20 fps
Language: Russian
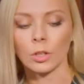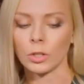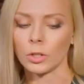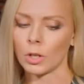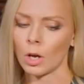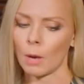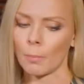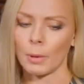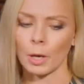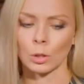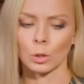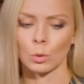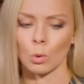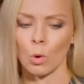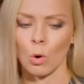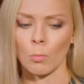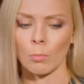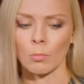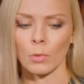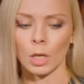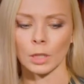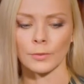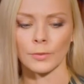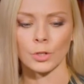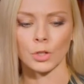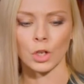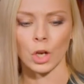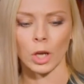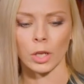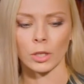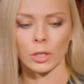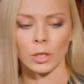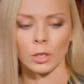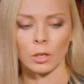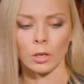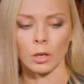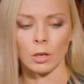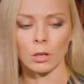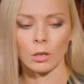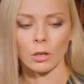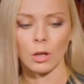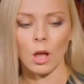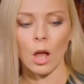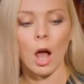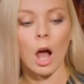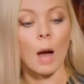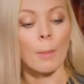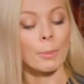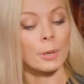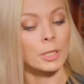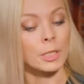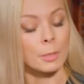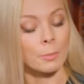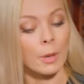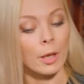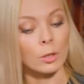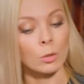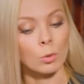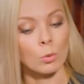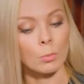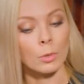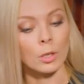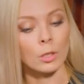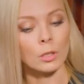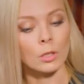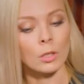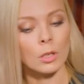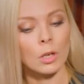Я потом, отвечает Ника. А про себя думает,